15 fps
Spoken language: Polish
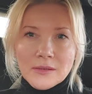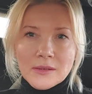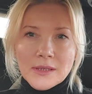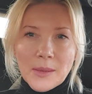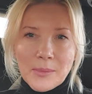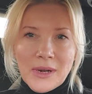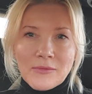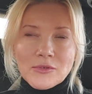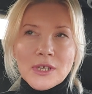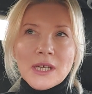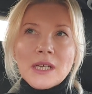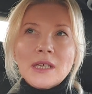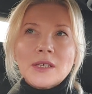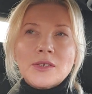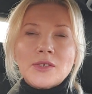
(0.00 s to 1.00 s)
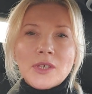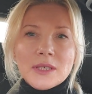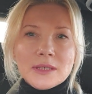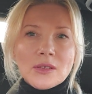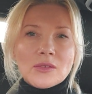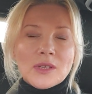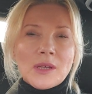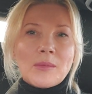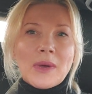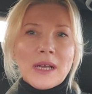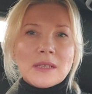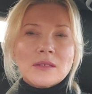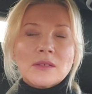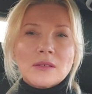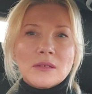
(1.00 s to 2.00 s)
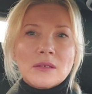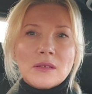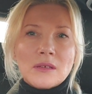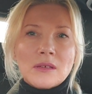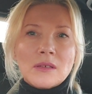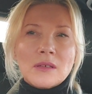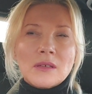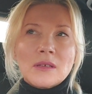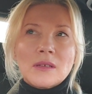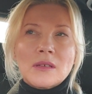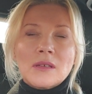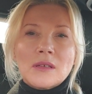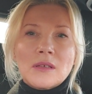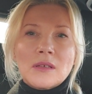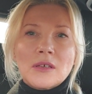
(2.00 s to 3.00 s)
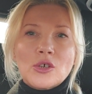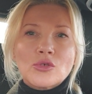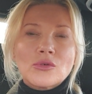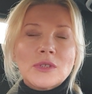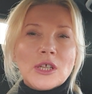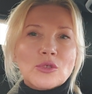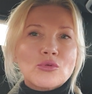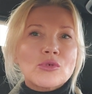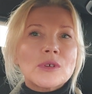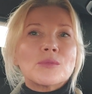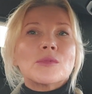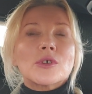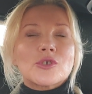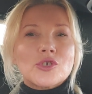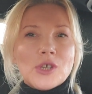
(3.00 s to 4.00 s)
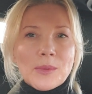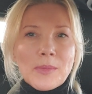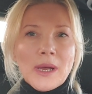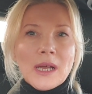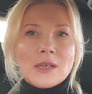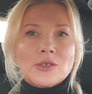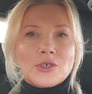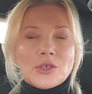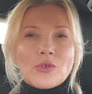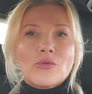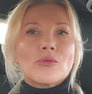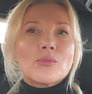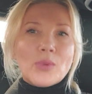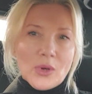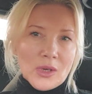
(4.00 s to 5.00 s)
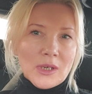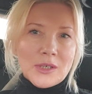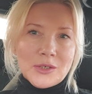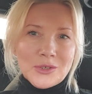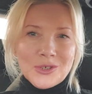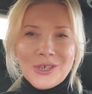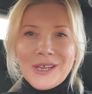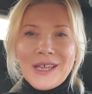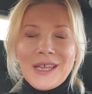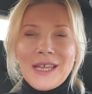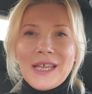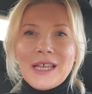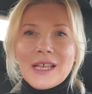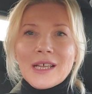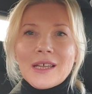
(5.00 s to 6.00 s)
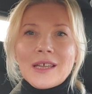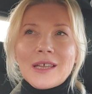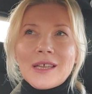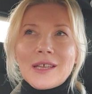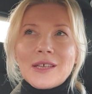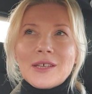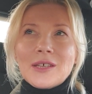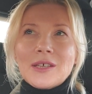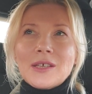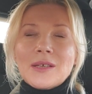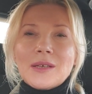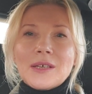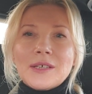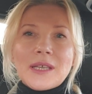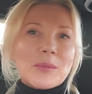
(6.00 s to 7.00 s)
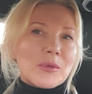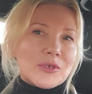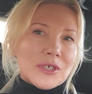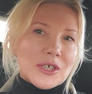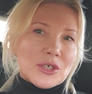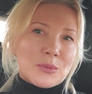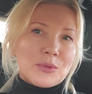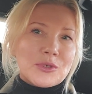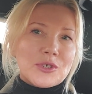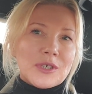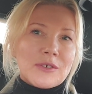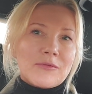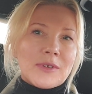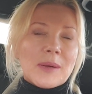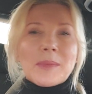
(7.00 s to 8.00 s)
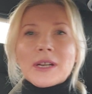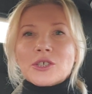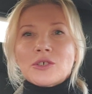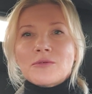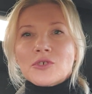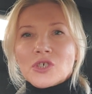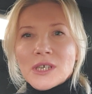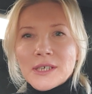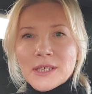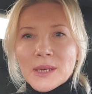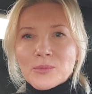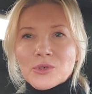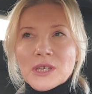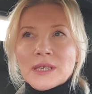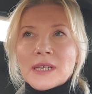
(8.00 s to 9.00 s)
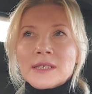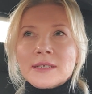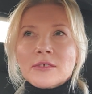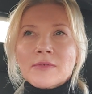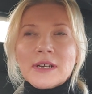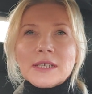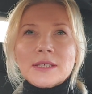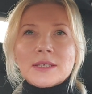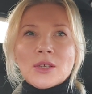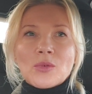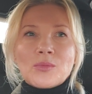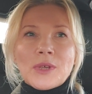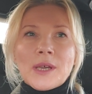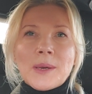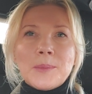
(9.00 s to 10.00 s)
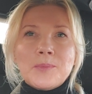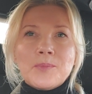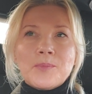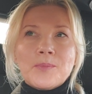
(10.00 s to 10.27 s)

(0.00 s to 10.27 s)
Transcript: Naprawdę jest to temat, nad którym trzeba się pochylić. Ja bym chciała, żebyście w ramach ćwiczenia przeanalizowali sobie